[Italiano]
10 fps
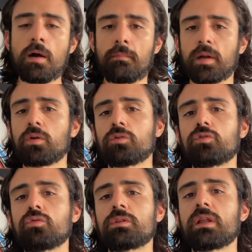ma
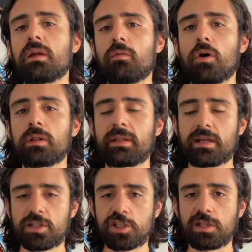non tutte le volte
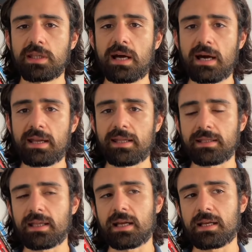accettare di
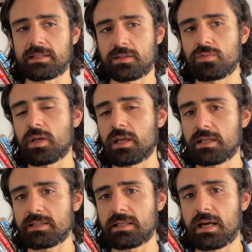andare a casa sua e
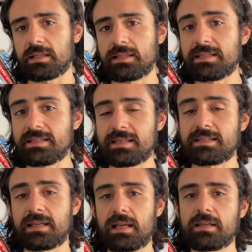rilassarti se
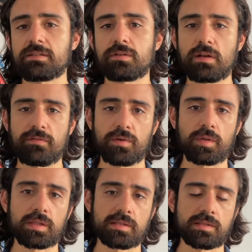sei all'inizio della
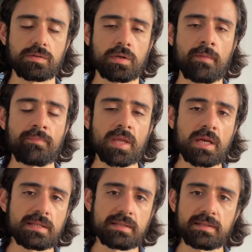frequentazione.
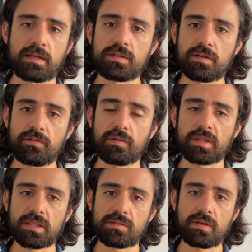Se sei all'inizio della
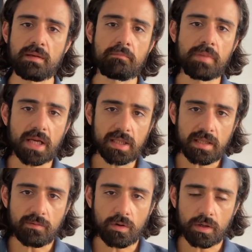frequentazione è
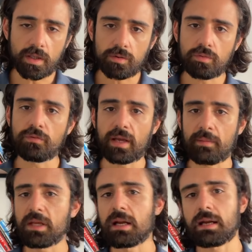imperativo che tu fai
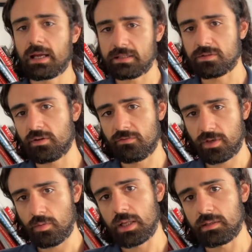capire al ragazzo che
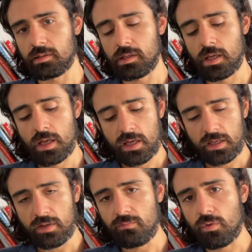frequenti
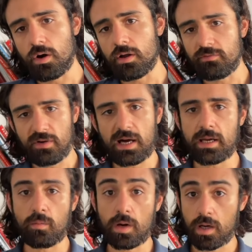che vuoi
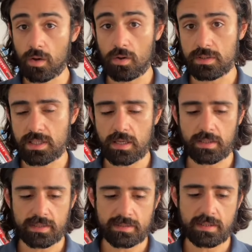fare qualcosa
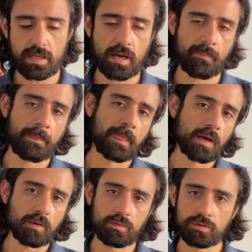che sia
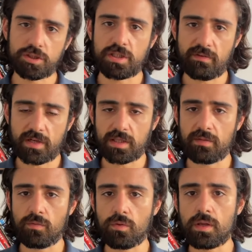un'uscita fra
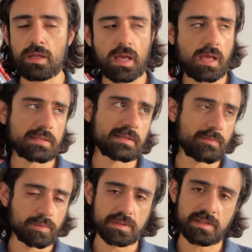di voi e
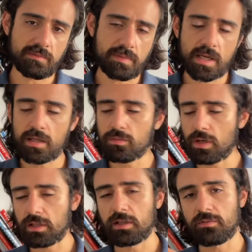se possibile
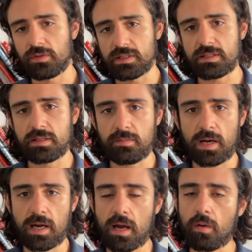durante il fine
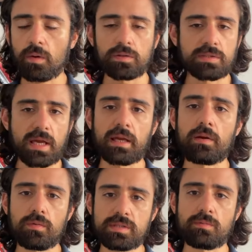settimana quando sai che
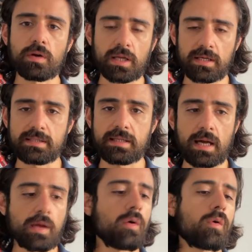lui si può
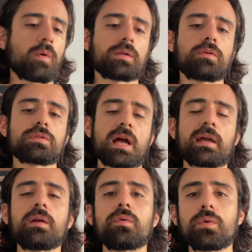organizzare o quando sai
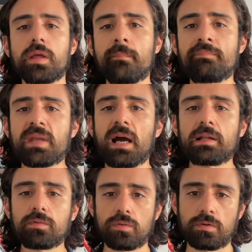che lui ha
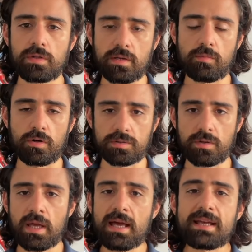il turno di
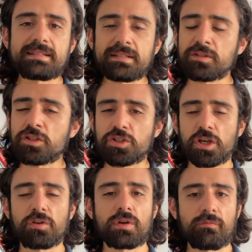riposo. E se ti dice
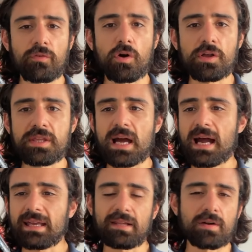che non ha
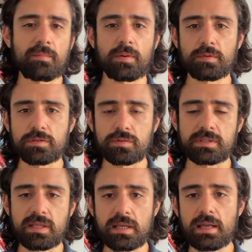voglia e che non è proprio il suo
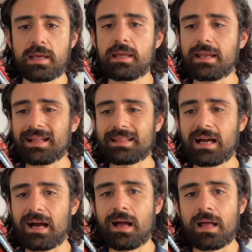stile, in
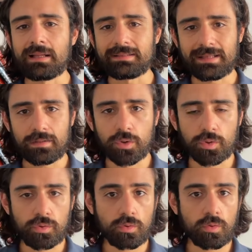realtà
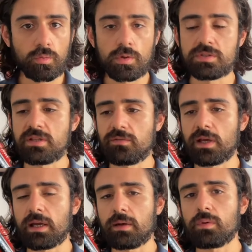tradotto quello
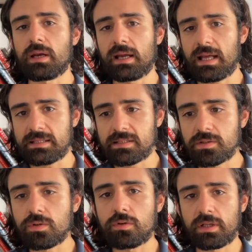significa che quel
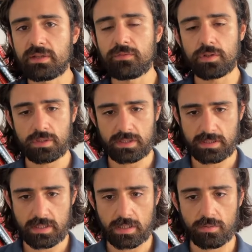ragazzo non è davvero
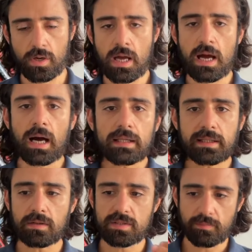interessato.
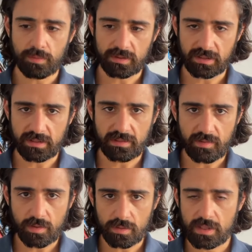Altra cosa importante
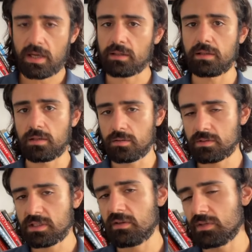devi ricordarti,
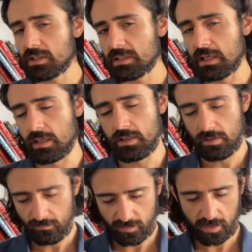non sei
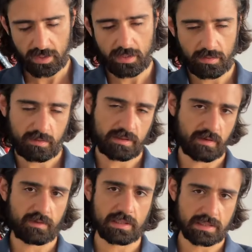fidanzata finché non
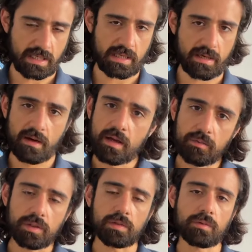sei fidanzata.
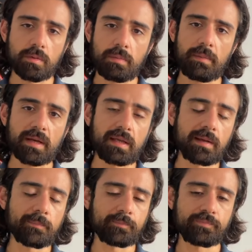Quindi il tuo problema è
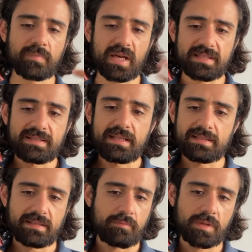che pensi di
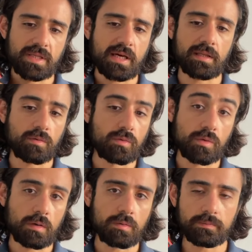essere impegnata con un
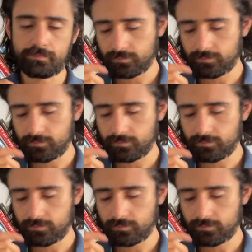uomo